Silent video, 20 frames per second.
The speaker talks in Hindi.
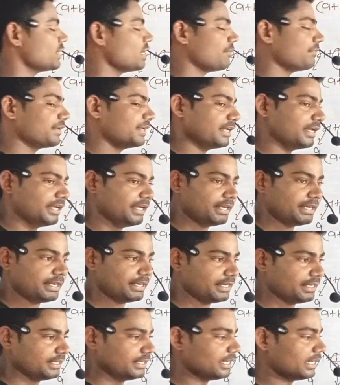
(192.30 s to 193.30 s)
कीजिए आपकी
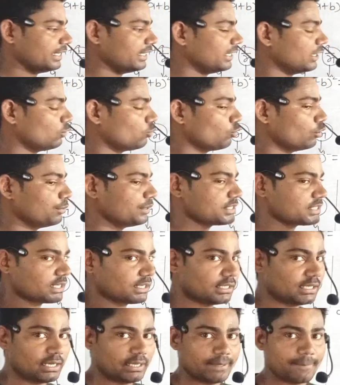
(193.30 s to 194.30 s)
एन है यानी कि कोई भी
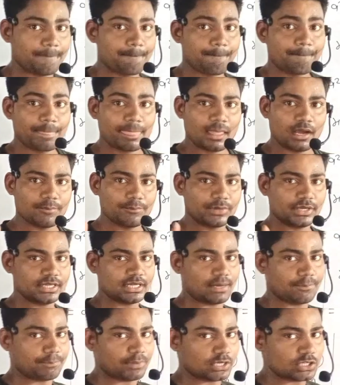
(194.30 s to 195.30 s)
संख्या है
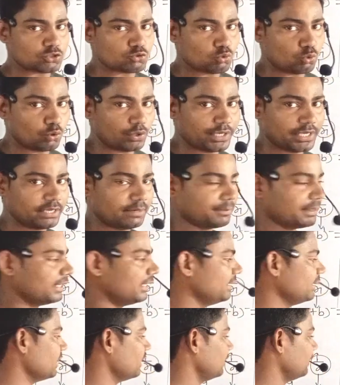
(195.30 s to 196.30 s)
हमने यहाँ पर इसको एन
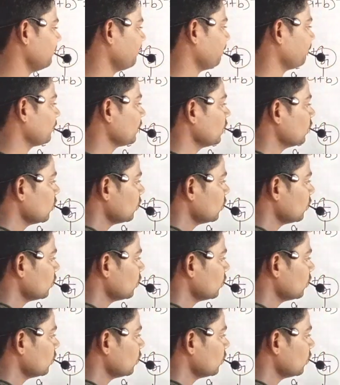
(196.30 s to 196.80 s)
मान लिया है